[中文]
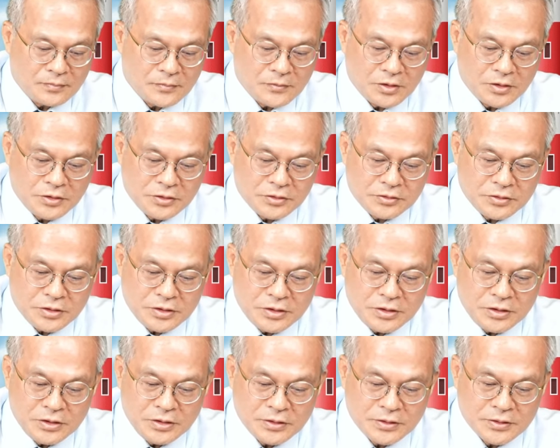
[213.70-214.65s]
六
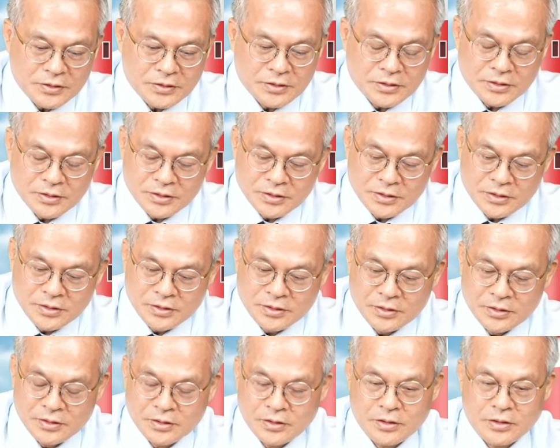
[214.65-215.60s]
一
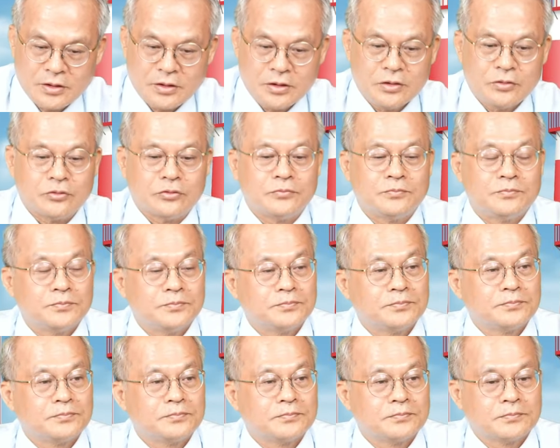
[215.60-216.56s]
二五，
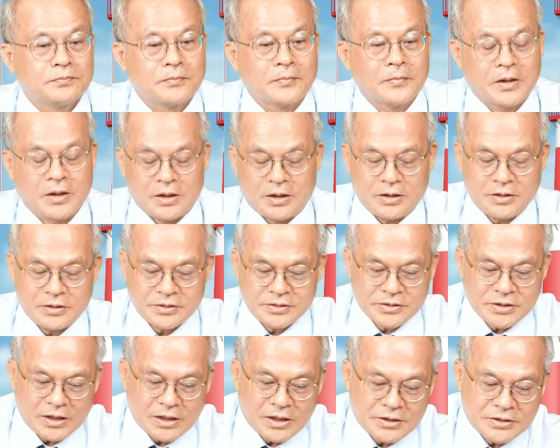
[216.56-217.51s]
好，
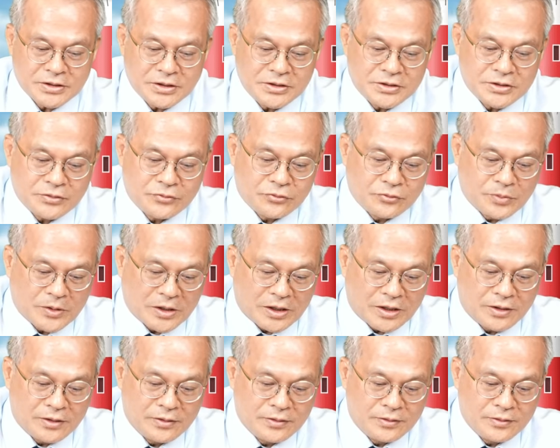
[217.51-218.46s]
再来这一些股
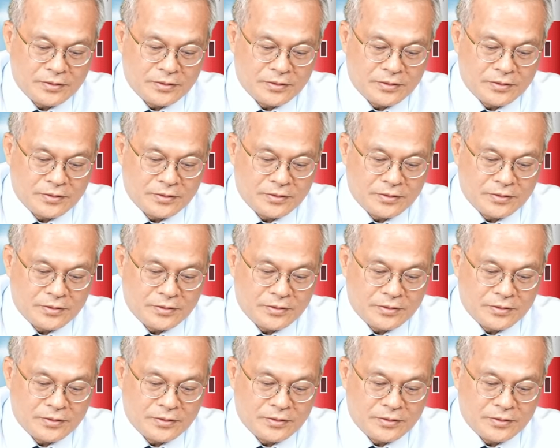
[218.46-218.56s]
票，